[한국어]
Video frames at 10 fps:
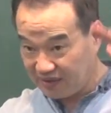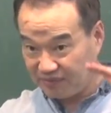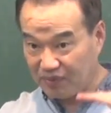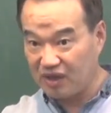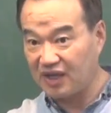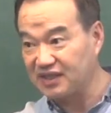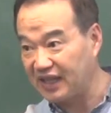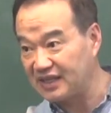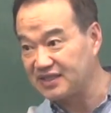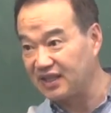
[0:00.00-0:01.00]
뭘까지
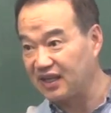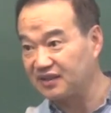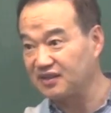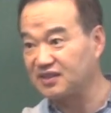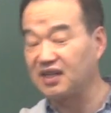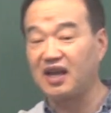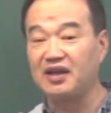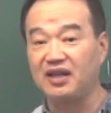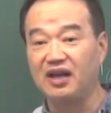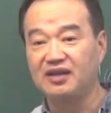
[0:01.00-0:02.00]
돼 있으니까
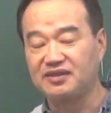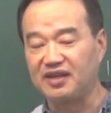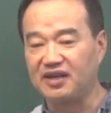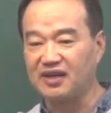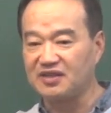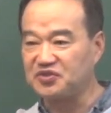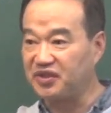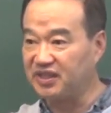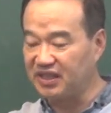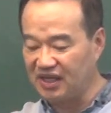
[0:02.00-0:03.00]
특징에 일어날 수
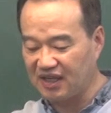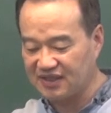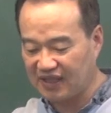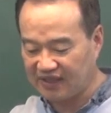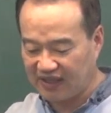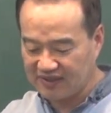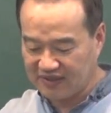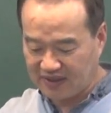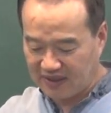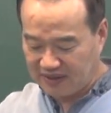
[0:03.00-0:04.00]
있는 일까지 다 돼
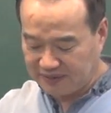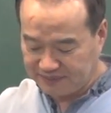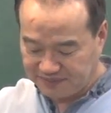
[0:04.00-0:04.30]
있으니까.